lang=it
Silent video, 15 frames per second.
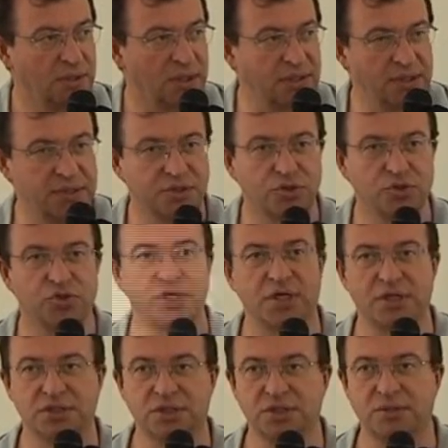che adesso
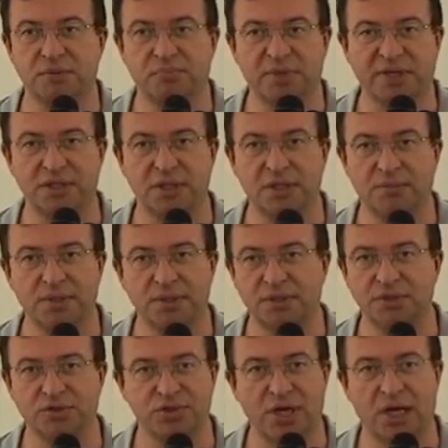Serge
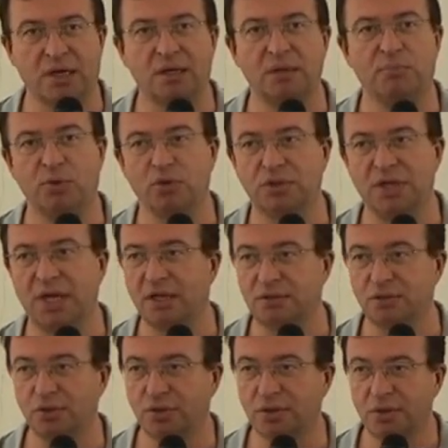praticamente ci ha
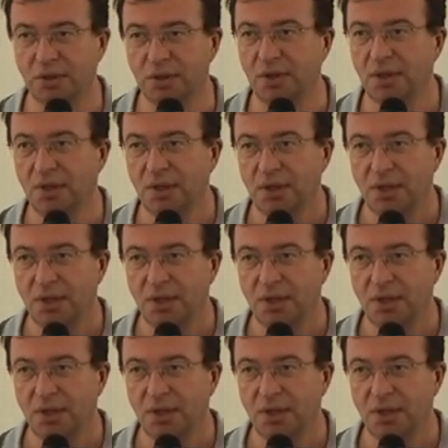riportato